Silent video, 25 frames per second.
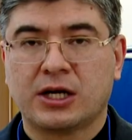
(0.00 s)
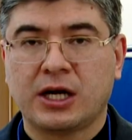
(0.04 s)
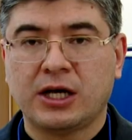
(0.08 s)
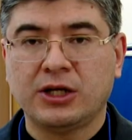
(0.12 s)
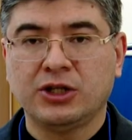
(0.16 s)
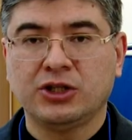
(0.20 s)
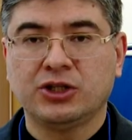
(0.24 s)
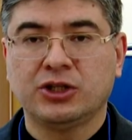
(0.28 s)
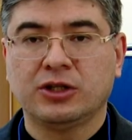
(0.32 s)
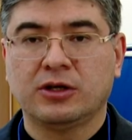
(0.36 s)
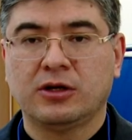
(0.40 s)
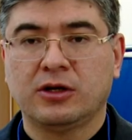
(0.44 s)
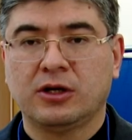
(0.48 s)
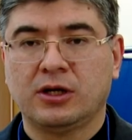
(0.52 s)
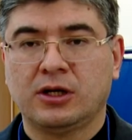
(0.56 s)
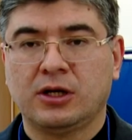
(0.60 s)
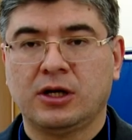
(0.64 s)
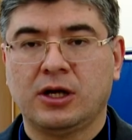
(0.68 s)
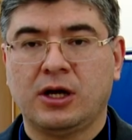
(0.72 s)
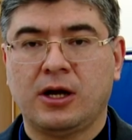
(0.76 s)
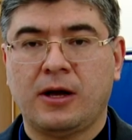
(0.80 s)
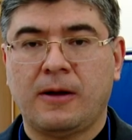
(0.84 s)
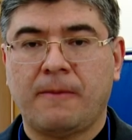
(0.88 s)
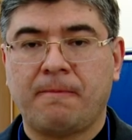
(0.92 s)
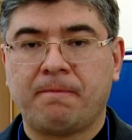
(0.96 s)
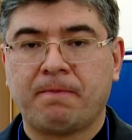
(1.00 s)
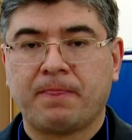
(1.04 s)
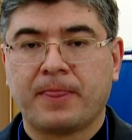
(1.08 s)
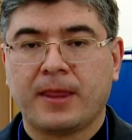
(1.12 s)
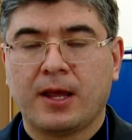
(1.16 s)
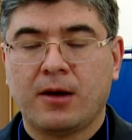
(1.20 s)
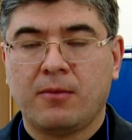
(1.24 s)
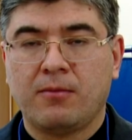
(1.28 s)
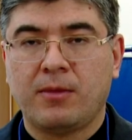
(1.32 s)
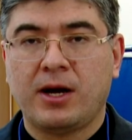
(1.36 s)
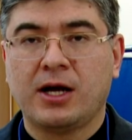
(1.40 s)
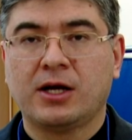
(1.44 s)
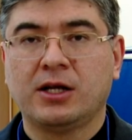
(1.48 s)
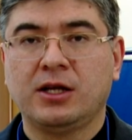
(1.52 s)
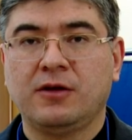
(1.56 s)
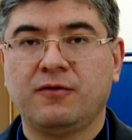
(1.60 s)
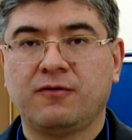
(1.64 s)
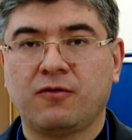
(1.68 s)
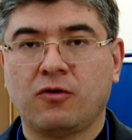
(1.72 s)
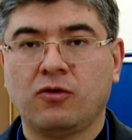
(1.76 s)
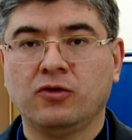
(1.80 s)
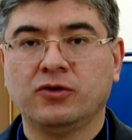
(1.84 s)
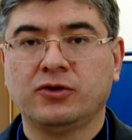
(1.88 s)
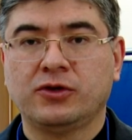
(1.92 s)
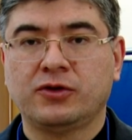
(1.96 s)
Раньше э, могли
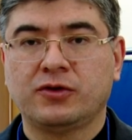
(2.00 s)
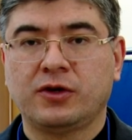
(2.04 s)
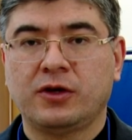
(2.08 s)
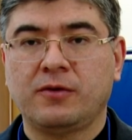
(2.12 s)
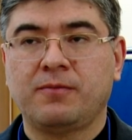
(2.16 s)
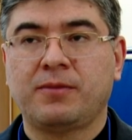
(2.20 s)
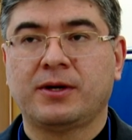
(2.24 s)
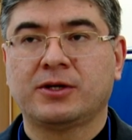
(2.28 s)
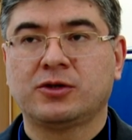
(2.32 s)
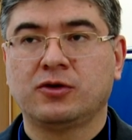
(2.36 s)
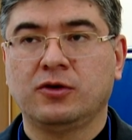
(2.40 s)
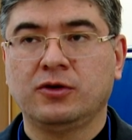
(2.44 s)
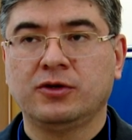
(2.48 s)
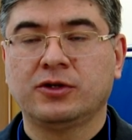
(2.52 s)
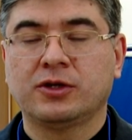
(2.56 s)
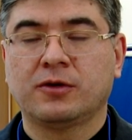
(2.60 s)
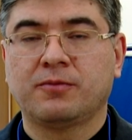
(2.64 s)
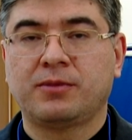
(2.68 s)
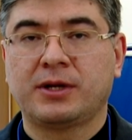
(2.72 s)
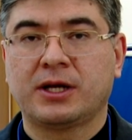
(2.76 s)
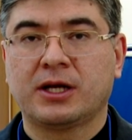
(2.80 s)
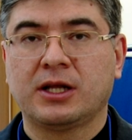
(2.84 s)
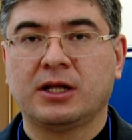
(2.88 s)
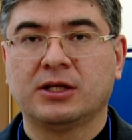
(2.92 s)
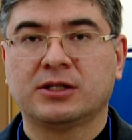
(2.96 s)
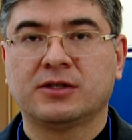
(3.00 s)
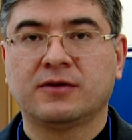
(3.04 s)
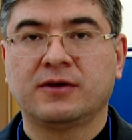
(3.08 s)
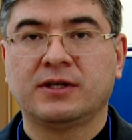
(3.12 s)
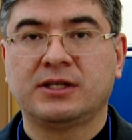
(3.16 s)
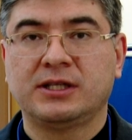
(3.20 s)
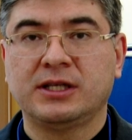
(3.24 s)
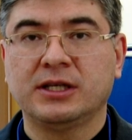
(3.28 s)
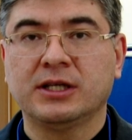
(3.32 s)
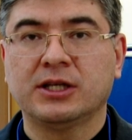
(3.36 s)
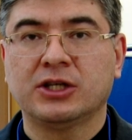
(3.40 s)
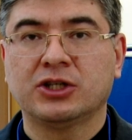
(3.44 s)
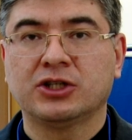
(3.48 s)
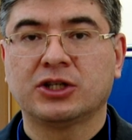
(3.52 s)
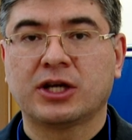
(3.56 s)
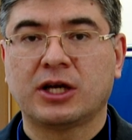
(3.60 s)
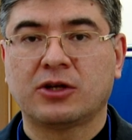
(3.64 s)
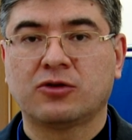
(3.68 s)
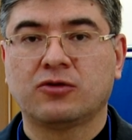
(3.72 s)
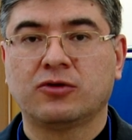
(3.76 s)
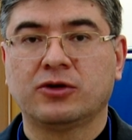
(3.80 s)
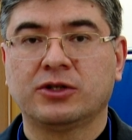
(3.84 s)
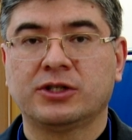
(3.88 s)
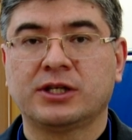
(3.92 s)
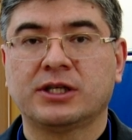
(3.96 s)
в консульстве и посольствах проголосовать те граждане,
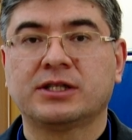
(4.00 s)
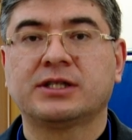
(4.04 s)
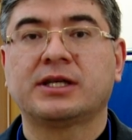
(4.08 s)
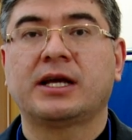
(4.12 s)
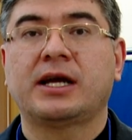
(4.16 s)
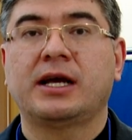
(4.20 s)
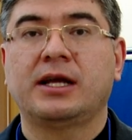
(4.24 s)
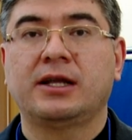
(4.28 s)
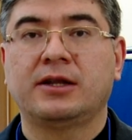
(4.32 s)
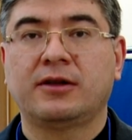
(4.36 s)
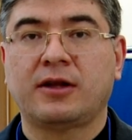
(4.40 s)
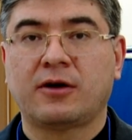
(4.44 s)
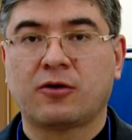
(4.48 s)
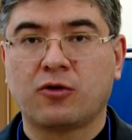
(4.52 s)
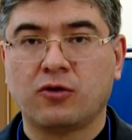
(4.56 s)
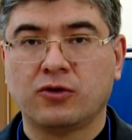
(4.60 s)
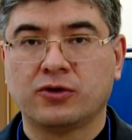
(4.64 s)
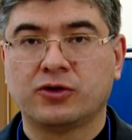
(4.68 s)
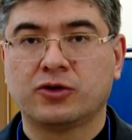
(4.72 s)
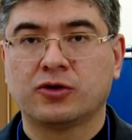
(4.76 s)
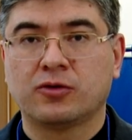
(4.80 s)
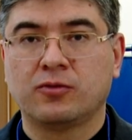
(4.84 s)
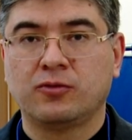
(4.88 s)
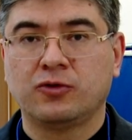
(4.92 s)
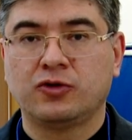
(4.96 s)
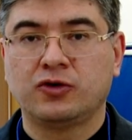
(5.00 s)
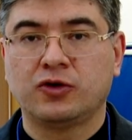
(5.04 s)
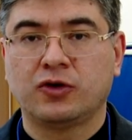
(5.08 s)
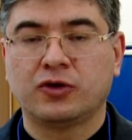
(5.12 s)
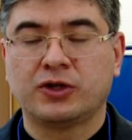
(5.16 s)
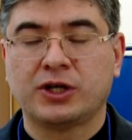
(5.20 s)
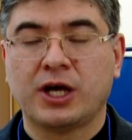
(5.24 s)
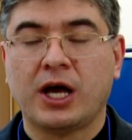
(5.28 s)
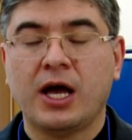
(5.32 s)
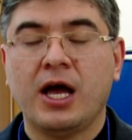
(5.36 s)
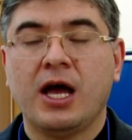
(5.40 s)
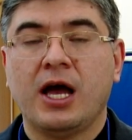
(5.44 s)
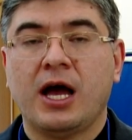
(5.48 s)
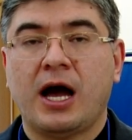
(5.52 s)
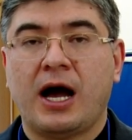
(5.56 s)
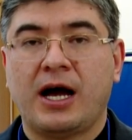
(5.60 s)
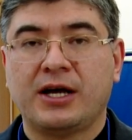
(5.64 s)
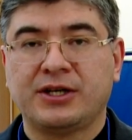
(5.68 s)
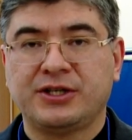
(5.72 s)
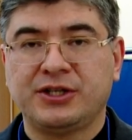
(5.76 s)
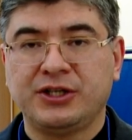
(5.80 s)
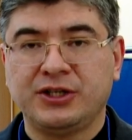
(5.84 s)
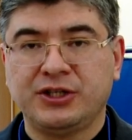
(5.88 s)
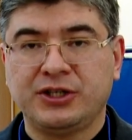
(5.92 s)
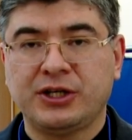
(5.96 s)
которые состояли на консульском учете.
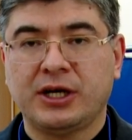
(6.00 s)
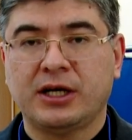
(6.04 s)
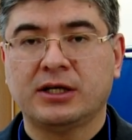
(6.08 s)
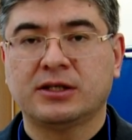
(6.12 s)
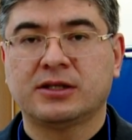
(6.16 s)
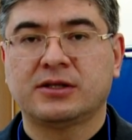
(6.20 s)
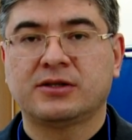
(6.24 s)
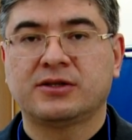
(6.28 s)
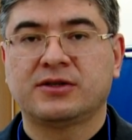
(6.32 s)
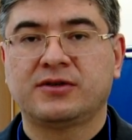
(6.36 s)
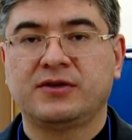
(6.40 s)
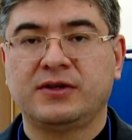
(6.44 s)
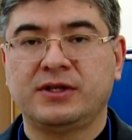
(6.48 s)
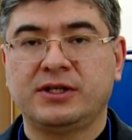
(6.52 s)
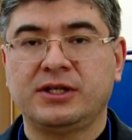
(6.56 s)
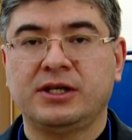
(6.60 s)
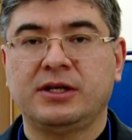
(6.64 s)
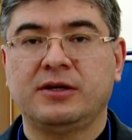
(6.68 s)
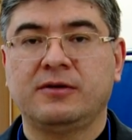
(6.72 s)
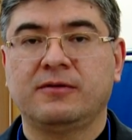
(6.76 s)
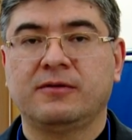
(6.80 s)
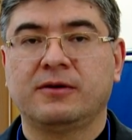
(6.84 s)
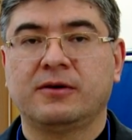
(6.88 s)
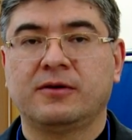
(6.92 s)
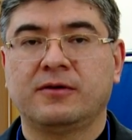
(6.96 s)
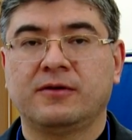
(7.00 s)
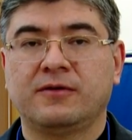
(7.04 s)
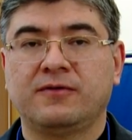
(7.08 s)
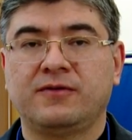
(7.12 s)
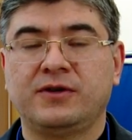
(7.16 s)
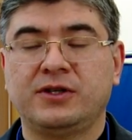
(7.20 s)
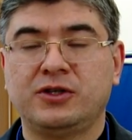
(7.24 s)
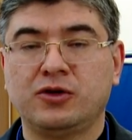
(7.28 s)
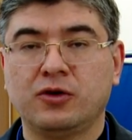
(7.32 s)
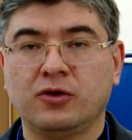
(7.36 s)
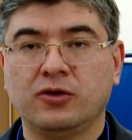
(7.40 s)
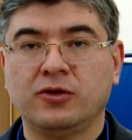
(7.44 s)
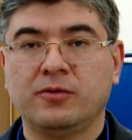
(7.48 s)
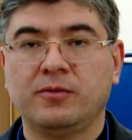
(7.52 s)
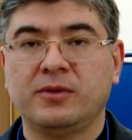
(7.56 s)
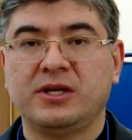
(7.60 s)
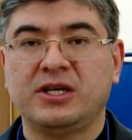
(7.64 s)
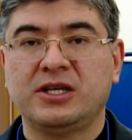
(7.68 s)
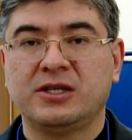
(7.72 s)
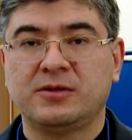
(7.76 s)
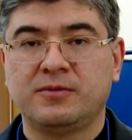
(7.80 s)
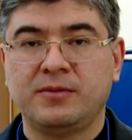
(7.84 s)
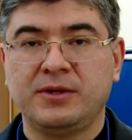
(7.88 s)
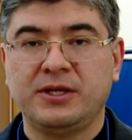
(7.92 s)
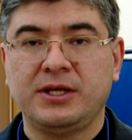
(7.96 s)
А сейчас в связи э, введенными
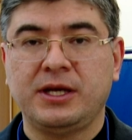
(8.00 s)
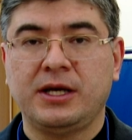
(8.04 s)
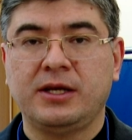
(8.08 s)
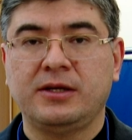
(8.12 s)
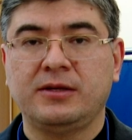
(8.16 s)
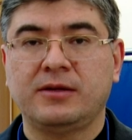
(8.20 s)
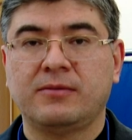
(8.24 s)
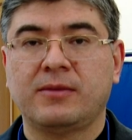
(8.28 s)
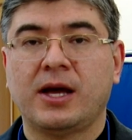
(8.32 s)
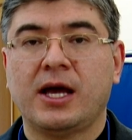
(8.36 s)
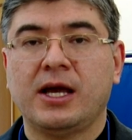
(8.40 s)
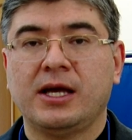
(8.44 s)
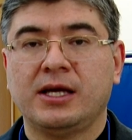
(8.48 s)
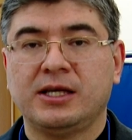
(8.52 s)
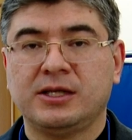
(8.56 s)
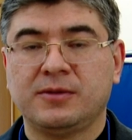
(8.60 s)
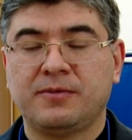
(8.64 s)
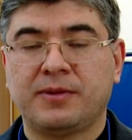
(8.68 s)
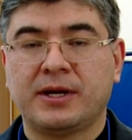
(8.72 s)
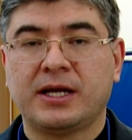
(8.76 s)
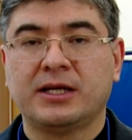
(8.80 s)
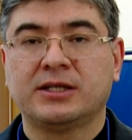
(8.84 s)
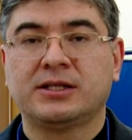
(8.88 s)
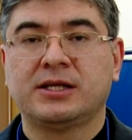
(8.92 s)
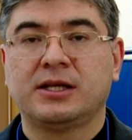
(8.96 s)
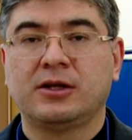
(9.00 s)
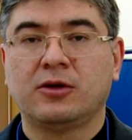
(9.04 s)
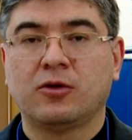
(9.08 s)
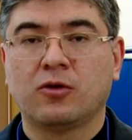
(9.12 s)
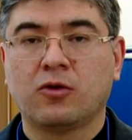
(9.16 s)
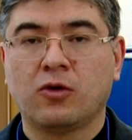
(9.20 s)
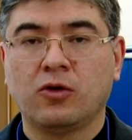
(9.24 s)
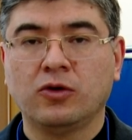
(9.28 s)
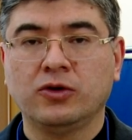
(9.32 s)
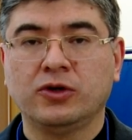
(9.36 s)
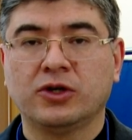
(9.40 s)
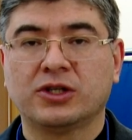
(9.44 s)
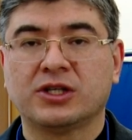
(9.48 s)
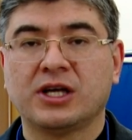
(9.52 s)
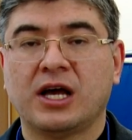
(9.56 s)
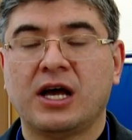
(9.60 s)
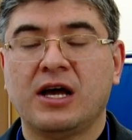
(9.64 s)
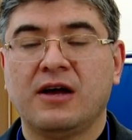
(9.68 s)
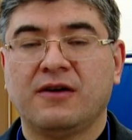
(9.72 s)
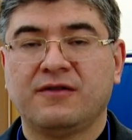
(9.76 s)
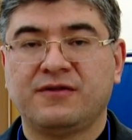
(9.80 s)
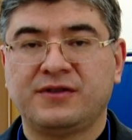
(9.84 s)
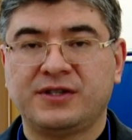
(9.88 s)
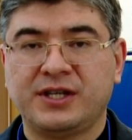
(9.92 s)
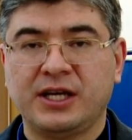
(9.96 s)
изменениями избирательный кодекс
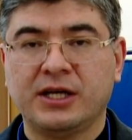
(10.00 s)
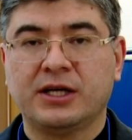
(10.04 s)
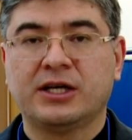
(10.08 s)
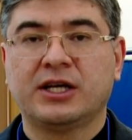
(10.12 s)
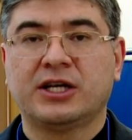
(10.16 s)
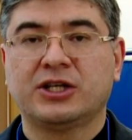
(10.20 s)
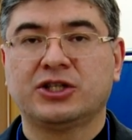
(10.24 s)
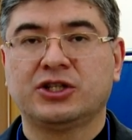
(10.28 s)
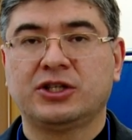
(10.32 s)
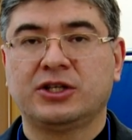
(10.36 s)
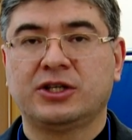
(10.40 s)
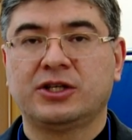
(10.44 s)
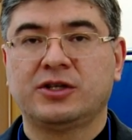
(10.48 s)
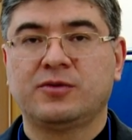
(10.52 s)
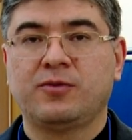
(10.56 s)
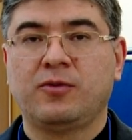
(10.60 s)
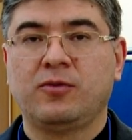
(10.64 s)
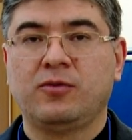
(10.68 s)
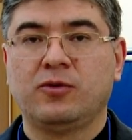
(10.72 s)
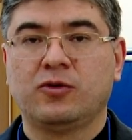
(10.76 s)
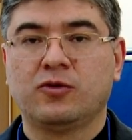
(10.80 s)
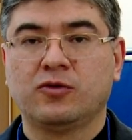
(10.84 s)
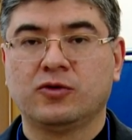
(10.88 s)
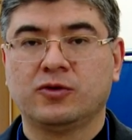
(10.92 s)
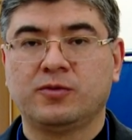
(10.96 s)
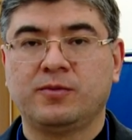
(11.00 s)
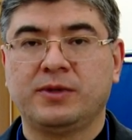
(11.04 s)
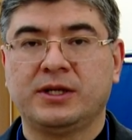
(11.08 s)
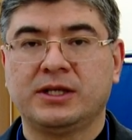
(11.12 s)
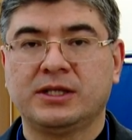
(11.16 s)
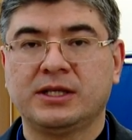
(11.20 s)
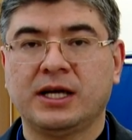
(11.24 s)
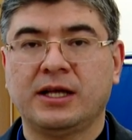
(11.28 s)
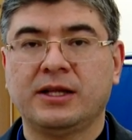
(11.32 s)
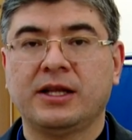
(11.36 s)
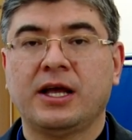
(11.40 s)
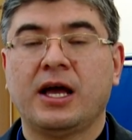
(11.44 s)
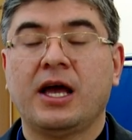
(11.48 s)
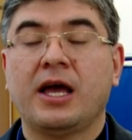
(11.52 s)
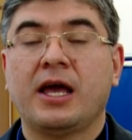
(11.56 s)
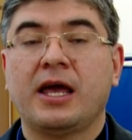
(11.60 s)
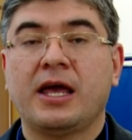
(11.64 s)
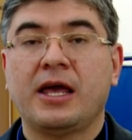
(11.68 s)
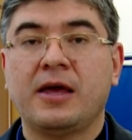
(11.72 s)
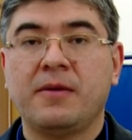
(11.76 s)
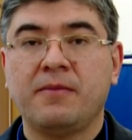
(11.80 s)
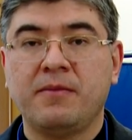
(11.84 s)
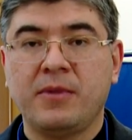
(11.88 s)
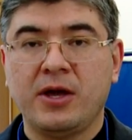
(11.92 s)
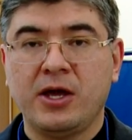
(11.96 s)
все граждане Республики Узбекистан
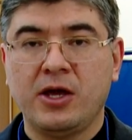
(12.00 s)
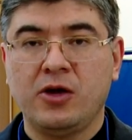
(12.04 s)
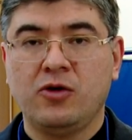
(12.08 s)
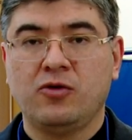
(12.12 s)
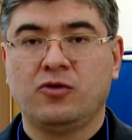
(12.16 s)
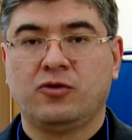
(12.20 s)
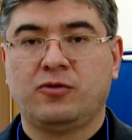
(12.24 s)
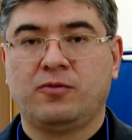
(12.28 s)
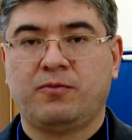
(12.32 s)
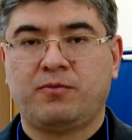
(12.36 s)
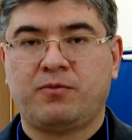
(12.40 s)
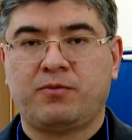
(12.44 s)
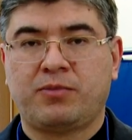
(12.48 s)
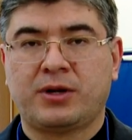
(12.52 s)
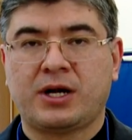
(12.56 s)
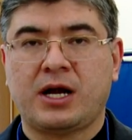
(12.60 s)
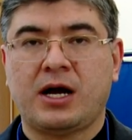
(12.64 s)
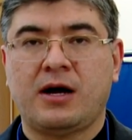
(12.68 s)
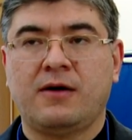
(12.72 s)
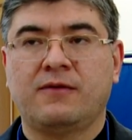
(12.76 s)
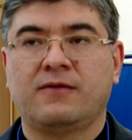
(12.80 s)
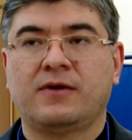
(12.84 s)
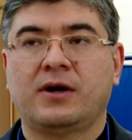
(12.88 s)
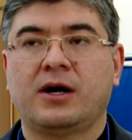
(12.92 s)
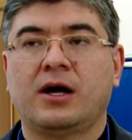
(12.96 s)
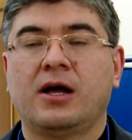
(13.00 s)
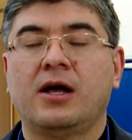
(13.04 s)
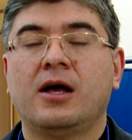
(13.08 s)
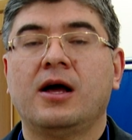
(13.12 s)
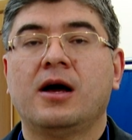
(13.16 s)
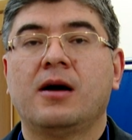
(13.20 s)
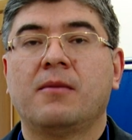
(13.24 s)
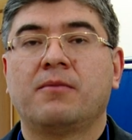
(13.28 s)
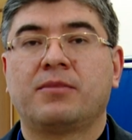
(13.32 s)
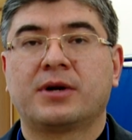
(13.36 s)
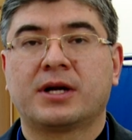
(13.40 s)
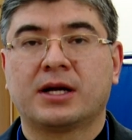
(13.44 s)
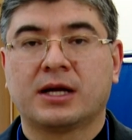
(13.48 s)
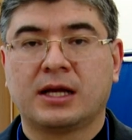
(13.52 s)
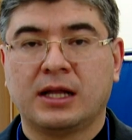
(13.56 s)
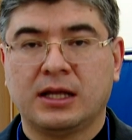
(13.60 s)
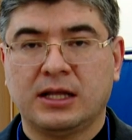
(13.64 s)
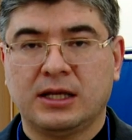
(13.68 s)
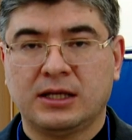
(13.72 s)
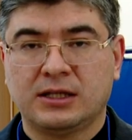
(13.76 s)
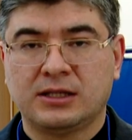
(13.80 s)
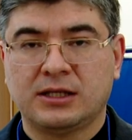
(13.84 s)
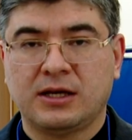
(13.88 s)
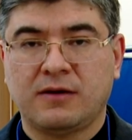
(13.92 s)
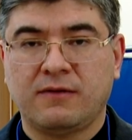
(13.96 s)
имеют право
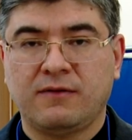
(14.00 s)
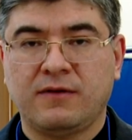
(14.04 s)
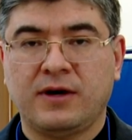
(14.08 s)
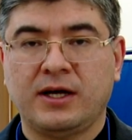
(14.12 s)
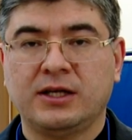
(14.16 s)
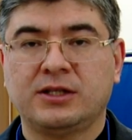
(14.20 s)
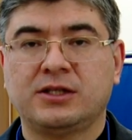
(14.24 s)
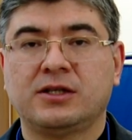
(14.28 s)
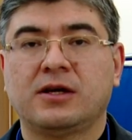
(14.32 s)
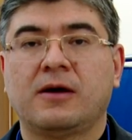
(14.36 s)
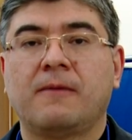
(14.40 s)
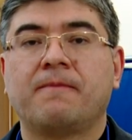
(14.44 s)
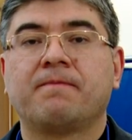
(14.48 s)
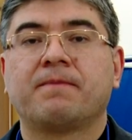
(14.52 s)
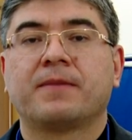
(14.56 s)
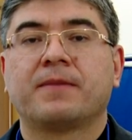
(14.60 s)
проголосовать